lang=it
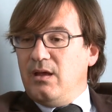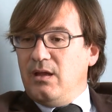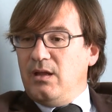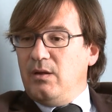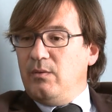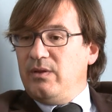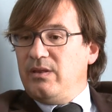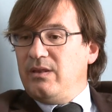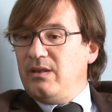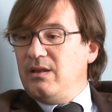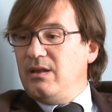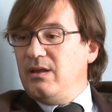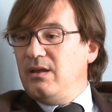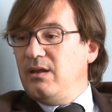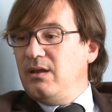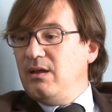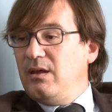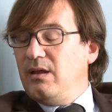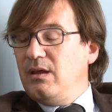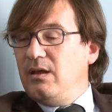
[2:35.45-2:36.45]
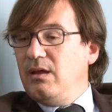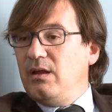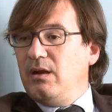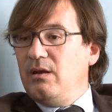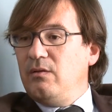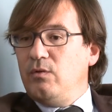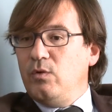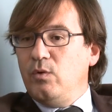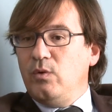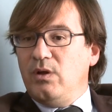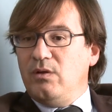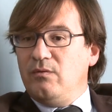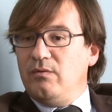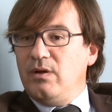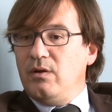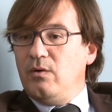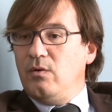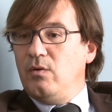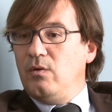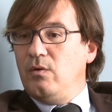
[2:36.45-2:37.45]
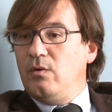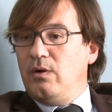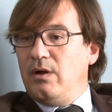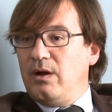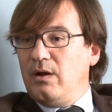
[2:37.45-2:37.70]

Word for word: di questi eh, rifiuti che vengono